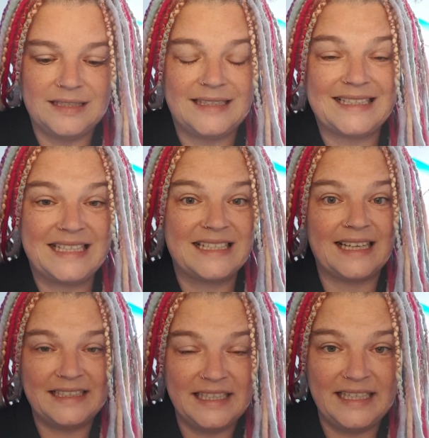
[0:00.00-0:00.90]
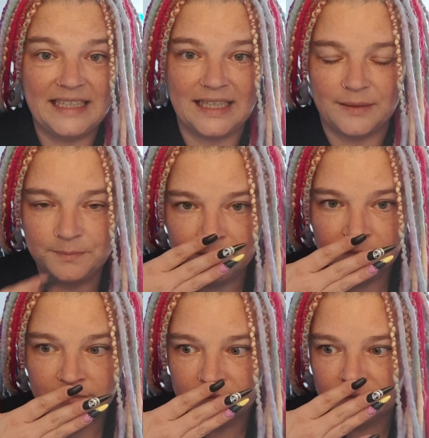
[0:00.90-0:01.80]
dass ich es gleich riechen kann.
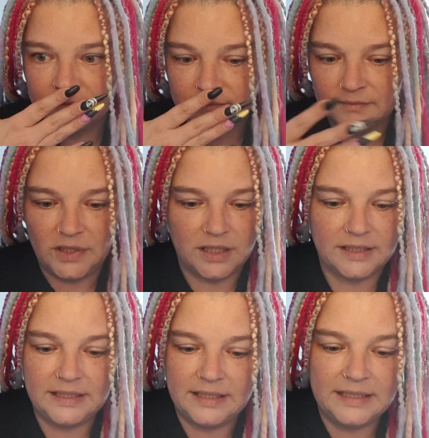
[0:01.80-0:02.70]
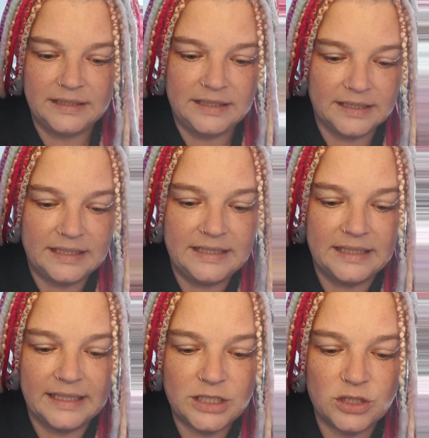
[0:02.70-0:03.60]
Oh, die, die, die riechen
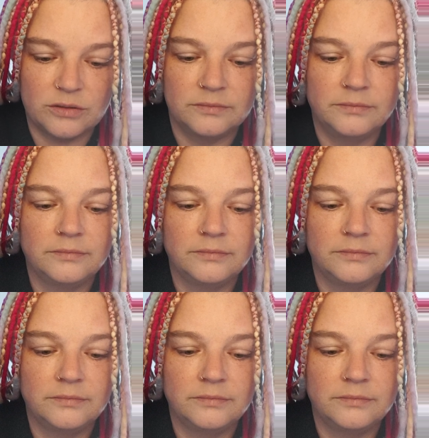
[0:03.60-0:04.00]
ja jetzt schon